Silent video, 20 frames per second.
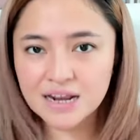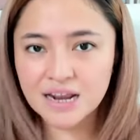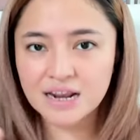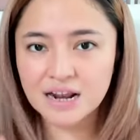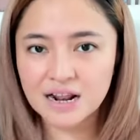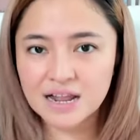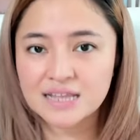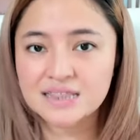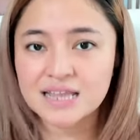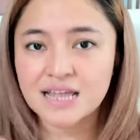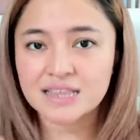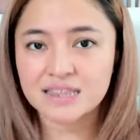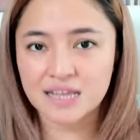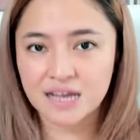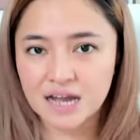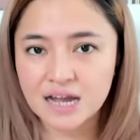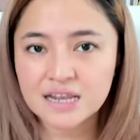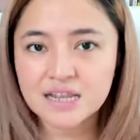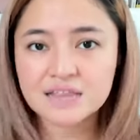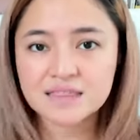adalah
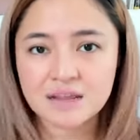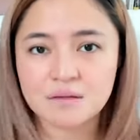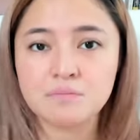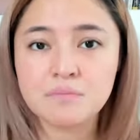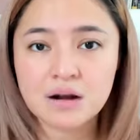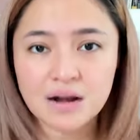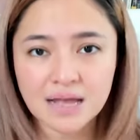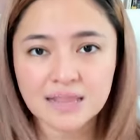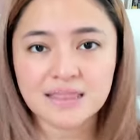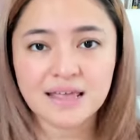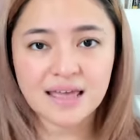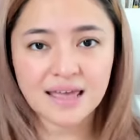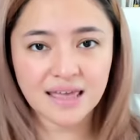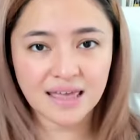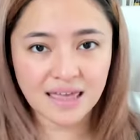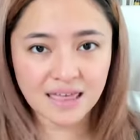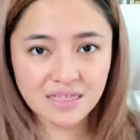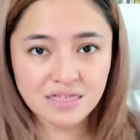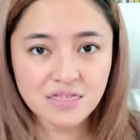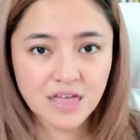tantangan yang terberat
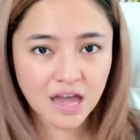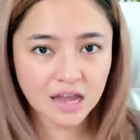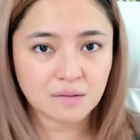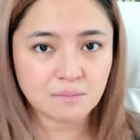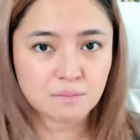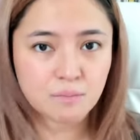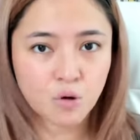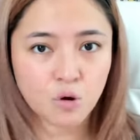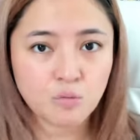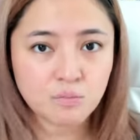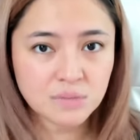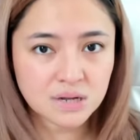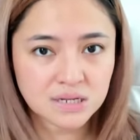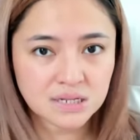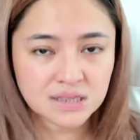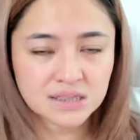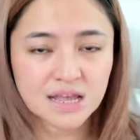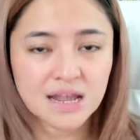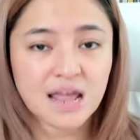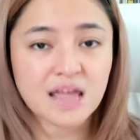in that moment that I